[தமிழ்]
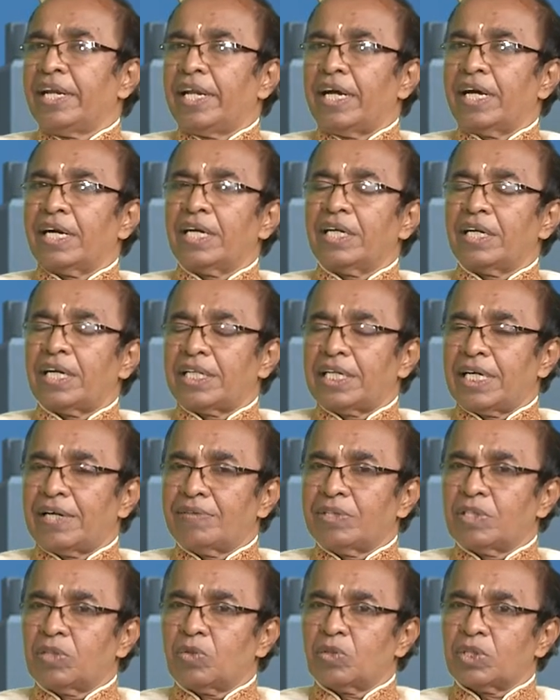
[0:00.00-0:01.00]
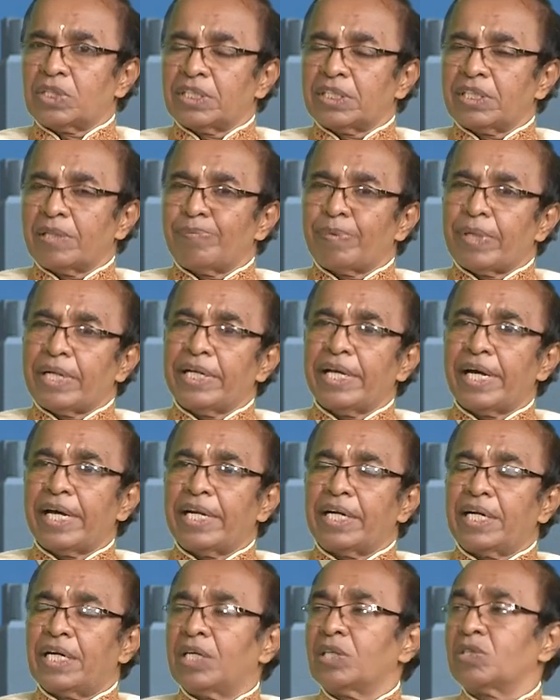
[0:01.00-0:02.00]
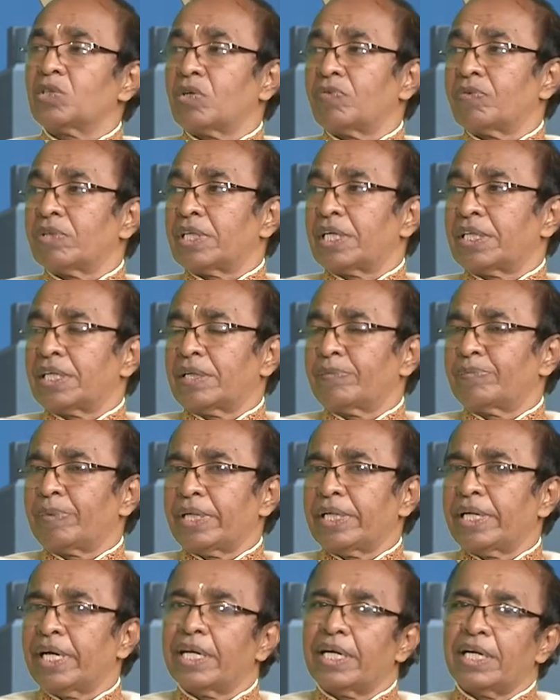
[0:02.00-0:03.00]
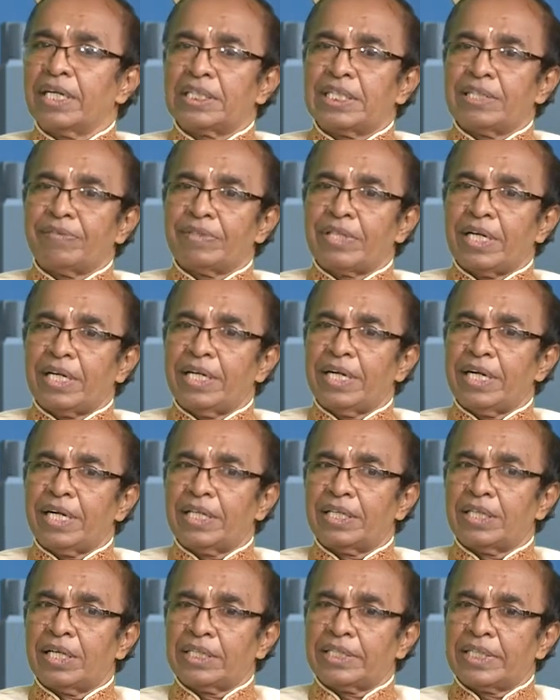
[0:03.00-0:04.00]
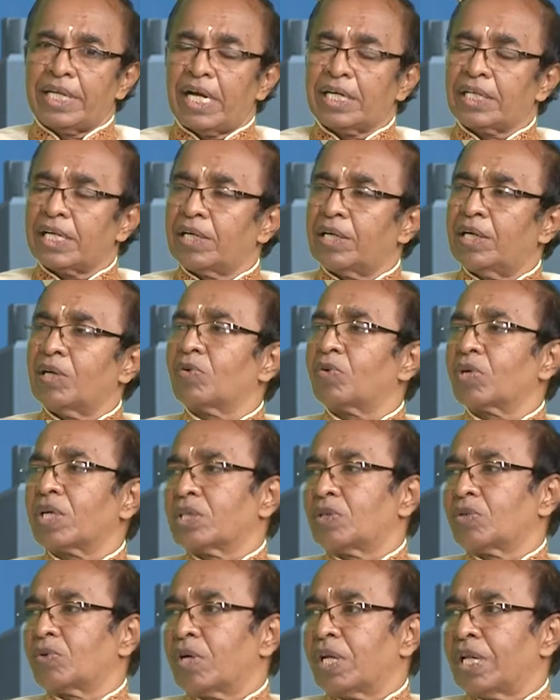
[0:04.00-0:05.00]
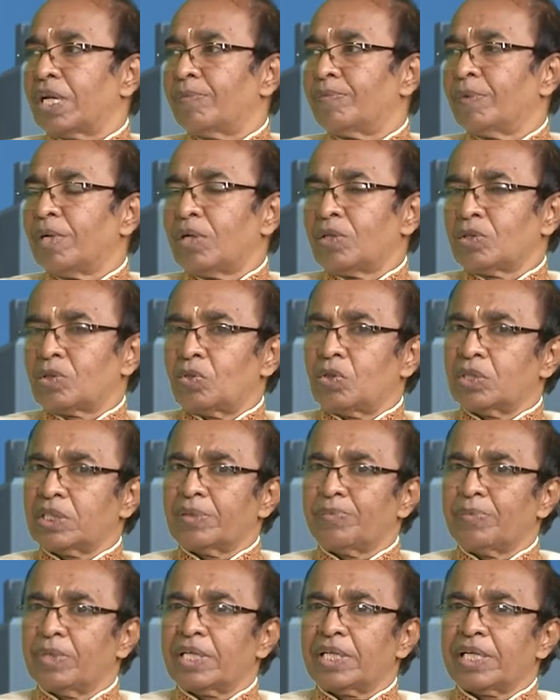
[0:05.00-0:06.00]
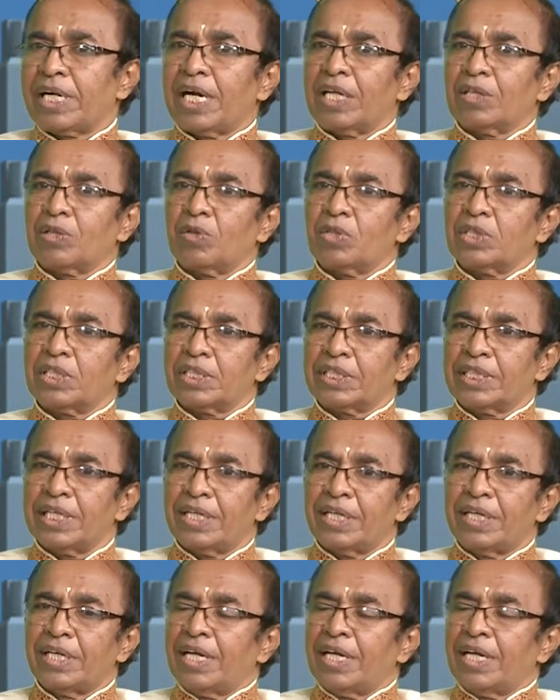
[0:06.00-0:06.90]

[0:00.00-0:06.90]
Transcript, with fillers: நாங்கள் அதாவது தோஷத்துக்கு பரிகாரங்கள்னு சொல்வது அதாவது பரிகாரங்கள் செய்வதால் நாங்கள் அதோட தாக்கங்களை குறைத்து கொள்ளலாம் தோஷம் இருக்கிறால தோஷத்தை